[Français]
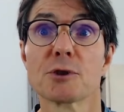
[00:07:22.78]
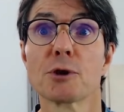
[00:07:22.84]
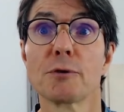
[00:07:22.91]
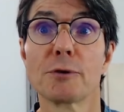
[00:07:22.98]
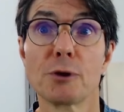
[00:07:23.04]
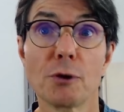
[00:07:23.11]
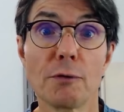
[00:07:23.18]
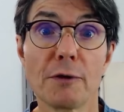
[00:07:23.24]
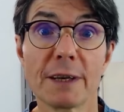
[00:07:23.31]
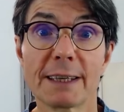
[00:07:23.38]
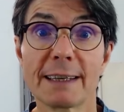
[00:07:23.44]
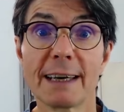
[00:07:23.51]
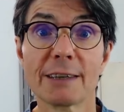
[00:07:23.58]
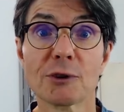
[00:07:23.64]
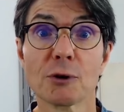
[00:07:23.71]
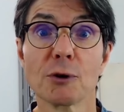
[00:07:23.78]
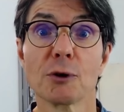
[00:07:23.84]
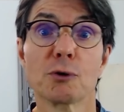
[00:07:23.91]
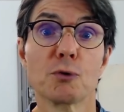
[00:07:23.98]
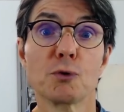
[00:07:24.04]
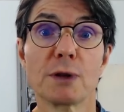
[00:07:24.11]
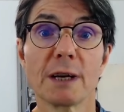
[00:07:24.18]
Ce devait être
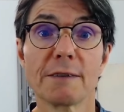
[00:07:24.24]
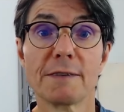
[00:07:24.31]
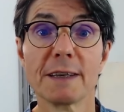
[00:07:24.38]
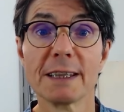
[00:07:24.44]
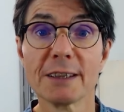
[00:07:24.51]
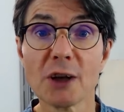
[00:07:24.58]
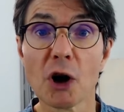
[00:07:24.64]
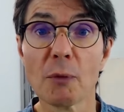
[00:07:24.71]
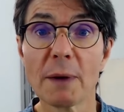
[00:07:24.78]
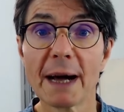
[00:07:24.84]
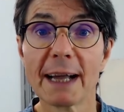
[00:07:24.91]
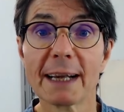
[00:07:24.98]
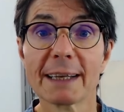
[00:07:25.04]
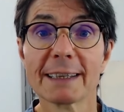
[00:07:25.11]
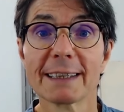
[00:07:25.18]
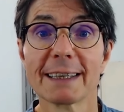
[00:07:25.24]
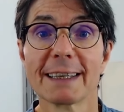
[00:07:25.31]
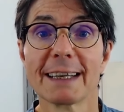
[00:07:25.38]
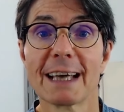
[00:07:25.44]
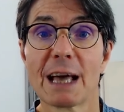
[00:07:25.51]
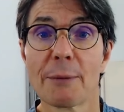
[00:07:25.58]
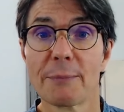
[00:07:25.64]
tout à fait normal.
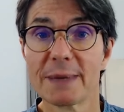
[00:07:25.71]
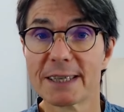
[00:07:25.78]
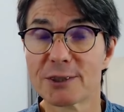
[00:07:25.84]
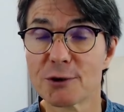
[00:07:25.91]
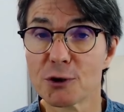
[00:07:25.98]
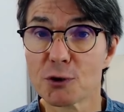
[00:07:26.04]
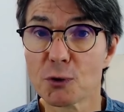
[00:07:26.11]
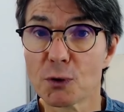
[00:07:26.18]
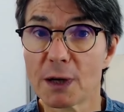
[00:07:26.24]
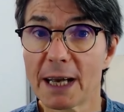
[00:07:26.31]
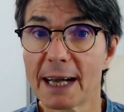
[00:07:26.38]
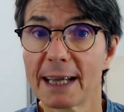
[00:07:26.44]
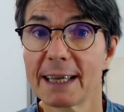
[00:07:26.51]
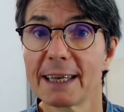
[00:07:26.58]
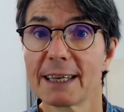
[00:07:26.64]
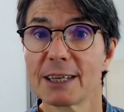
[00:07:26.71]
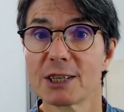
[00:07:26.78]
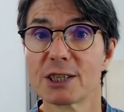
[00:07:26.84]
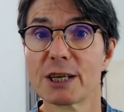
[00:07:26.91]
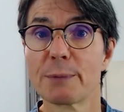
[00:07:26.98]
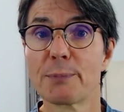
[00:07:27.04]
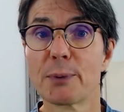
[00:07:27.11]
Mais ce jour-là,
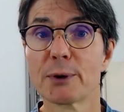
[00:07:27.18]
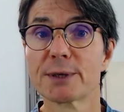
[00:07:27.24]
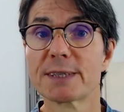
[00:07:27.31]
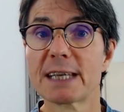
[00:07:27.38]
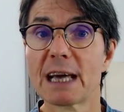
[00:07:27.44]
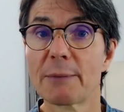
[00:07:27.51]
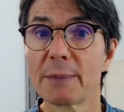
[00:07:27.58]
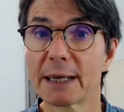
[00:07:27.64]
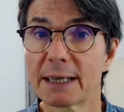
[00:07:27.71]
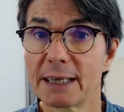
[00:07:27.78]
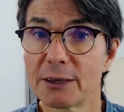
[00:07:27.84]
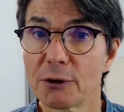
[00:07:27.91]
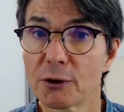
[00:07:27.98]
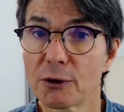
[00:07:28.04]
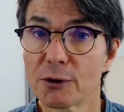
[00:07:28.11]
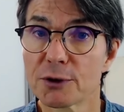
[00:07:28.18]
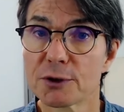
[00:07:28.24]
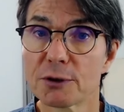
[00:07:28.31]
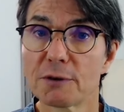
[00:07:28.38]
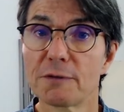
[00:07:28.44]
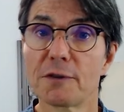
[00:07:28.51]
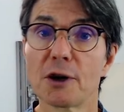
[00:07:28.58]
j'ai pensé à mes clients
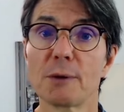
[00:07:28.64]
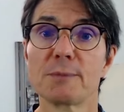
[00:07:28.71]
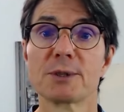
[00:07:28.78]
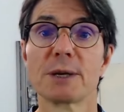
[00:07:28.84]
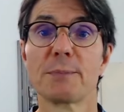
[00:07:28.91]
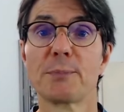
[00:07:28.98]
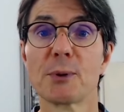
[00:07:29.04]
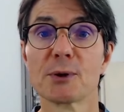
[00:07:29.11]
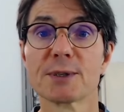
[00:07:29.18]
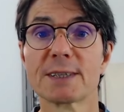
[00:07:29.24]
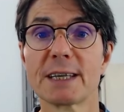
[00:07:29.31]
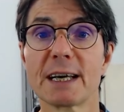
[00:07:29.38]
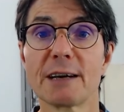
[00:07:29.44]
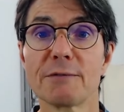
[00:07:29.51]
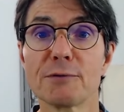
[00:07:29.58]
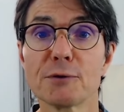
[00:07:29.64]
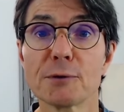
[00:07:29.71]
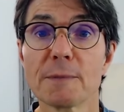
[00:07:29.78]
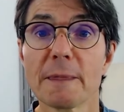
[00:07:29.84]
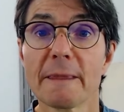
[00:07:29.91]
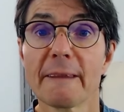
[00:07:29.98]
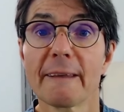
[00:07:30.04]
claustrophobes, j'ai pensé à
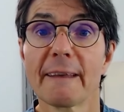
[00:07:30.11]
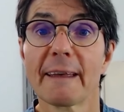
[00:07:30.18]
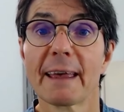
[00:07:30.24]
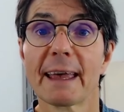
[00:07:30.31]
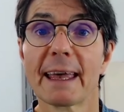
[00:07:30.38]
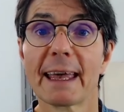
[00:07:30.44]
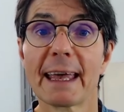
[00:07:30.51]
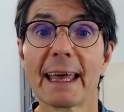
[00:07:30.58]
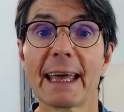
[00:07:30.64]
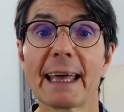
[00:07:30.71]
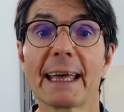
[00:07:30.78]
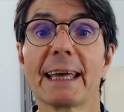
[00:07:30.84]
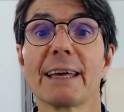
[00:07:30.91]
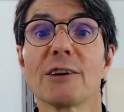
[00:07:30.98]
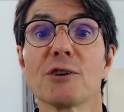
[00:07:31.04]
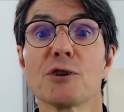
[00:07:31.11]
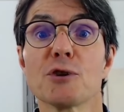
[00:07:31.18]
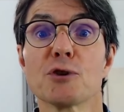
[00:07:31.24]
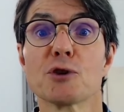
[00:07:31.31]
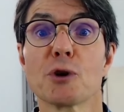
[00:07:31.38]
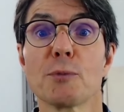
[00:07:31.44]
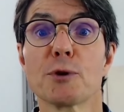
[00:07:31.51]
vous. Et
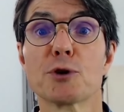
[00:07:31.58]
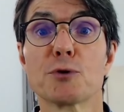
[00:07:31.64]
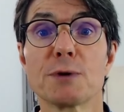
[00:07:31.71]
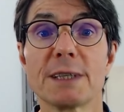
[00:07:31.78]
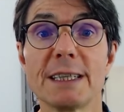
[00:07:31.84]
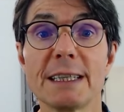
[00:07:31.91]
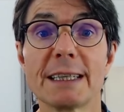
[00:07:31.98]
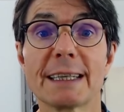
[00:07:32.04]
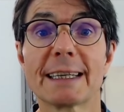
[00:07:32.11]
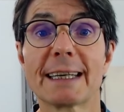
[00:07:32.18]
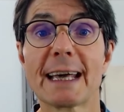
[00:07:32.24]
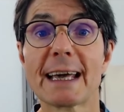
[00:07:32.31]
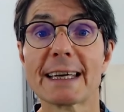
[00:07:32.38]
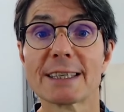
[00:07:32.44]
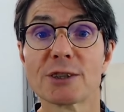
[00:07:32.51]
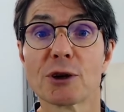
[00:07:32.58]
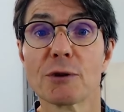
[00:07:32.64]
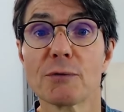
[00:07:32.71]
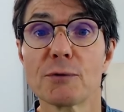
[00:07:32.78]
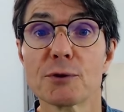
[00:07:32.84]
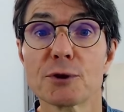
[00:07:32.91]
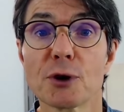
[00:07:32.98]
je me suis dit, qu'est-ce que
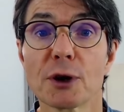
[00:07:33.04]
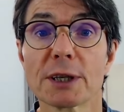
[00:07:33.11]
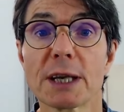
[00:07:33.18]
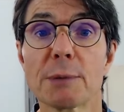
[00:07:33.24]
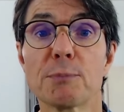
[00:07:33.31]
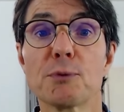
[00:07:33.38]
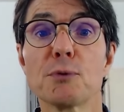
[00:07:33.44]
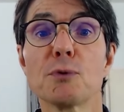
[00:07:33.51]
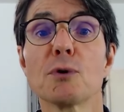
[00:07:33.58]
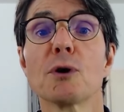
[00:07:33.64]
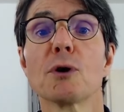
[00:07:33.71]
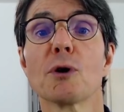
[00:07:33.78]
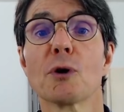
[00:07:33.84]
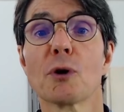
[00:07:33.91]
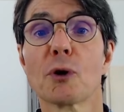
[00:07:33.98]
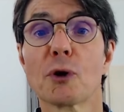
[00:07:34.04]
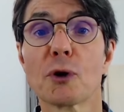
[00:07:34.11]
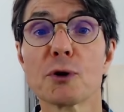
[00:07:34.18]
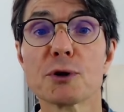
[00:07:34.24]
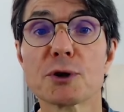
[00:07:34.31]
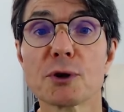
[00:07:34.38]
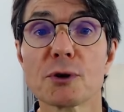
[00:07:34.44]
vous auriez pu
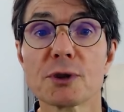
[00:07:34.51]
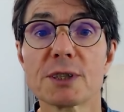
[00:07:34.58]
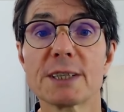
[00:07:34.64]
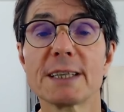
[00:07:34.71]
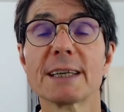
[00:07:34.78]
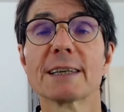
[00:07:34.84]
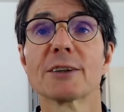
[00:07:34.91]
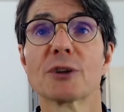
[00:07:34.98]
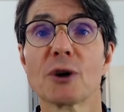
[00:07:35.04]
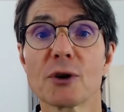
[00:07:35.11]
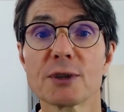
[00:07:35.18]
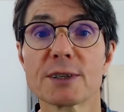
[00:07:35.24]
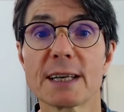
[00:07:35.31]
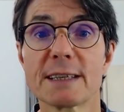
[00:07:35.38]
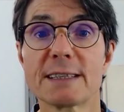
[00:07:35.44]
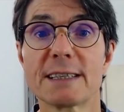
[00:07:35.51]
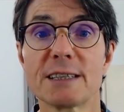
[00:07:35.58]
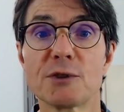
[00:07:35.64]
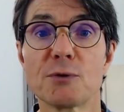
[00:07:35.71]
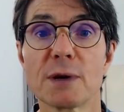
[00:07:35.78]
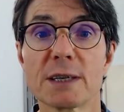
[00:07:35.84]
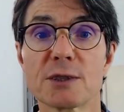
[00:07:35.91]
ressentir dans cette
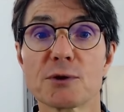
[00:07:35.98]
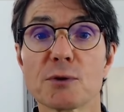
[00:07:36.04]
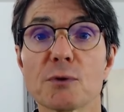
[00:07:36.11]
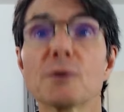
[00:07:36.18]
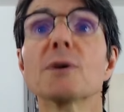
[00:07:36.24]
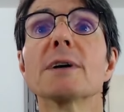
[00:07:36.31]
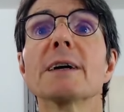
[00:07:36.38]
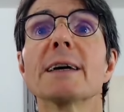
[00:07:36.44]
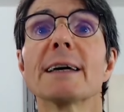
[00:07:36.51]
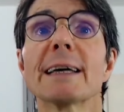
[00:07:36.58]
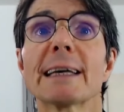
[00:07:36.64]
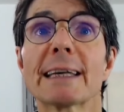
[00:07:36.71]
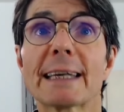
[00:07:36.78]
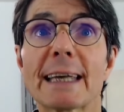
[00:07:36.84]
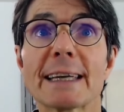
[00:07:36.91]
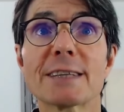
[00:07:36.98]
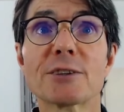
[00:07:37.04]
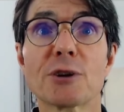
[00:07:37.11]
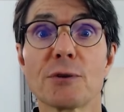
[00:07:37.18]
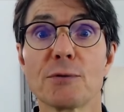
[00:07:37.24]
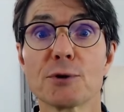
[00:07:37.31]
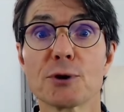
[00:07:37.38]
situation Qu'est-ce
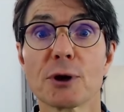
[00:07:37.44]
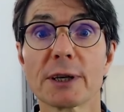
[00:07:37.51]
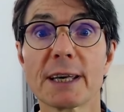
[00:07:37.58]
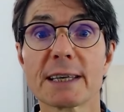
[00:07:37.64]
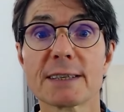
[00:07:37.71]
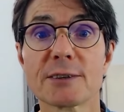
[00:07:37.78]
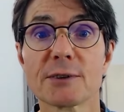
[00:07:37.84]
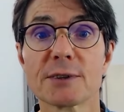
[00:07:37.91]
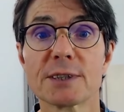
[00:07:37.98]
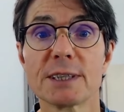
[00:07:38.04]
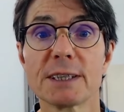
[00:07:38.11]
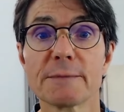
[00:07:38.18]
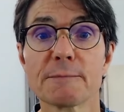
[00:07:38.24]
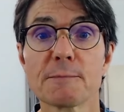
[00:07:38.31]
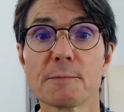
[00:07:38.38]
que vous auriez ressenti